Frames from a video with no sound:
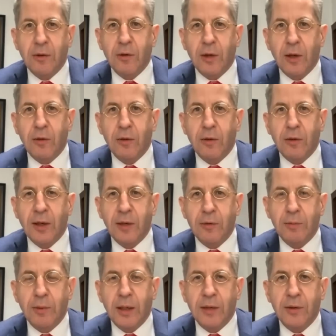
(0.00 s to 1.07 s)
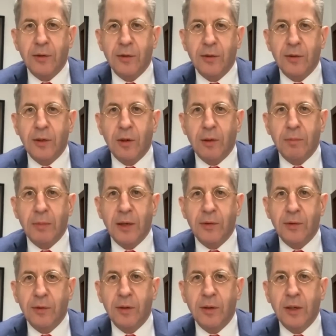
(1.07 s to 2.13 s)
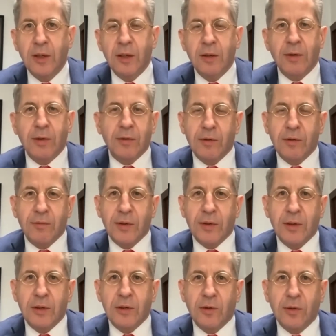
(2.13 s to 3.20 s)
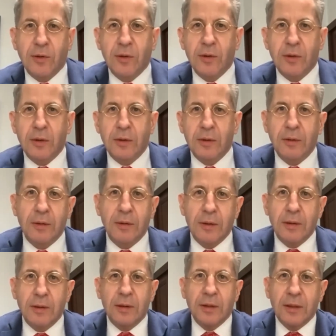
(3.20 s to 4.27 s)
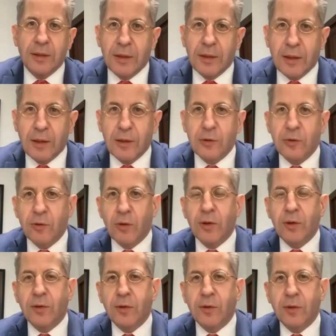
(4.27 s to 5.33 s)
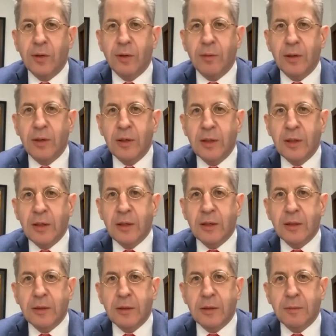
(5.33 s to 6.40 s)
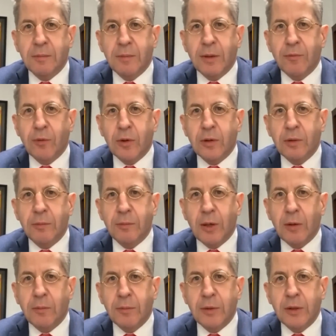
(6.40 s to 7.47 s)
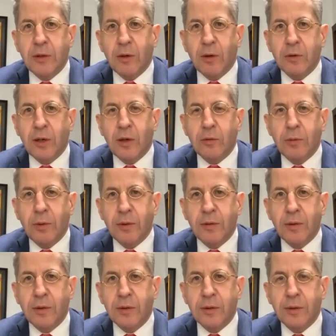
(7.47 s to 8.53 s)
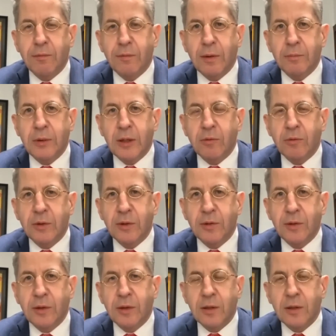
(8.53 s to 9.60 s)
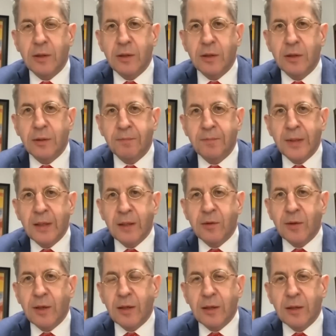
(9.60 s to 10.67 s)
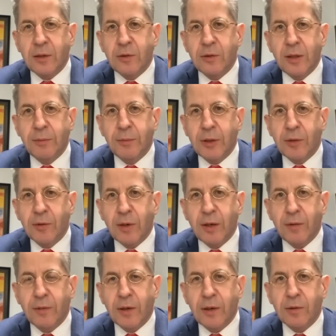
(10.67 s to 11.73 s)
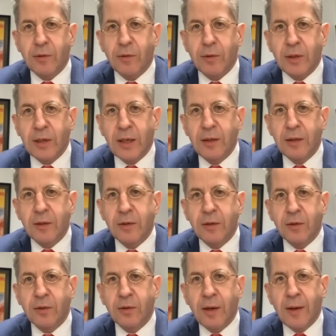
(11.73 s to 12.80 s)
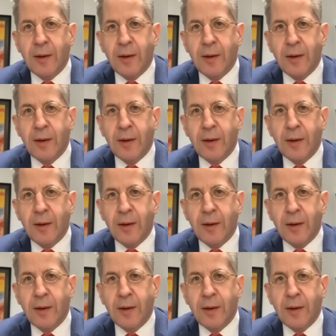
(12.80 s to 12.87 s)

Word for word: Aussagen über Hans-Georg Maaßen, was, was nichts äh, inhaltlich Neues ist, aber äh, man wollte mich auch darüber äh, diffamieren und diskreditieren. Ich sage Ihnen, ich nehme das einfach zur Kenntnis.